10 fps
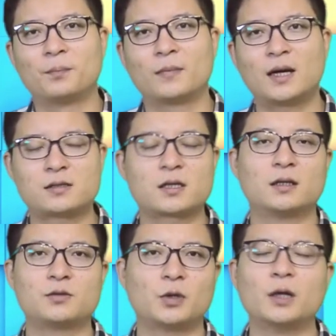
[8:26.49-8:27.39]
那这
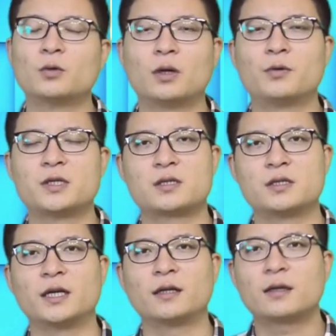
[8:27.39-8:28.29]
个就很多人会
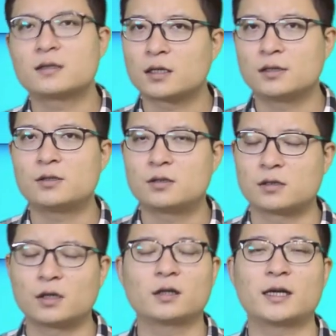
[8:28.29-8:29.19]
失业，那这个
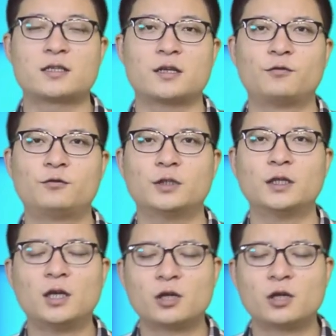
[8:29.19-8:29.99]
责任该谁负呢？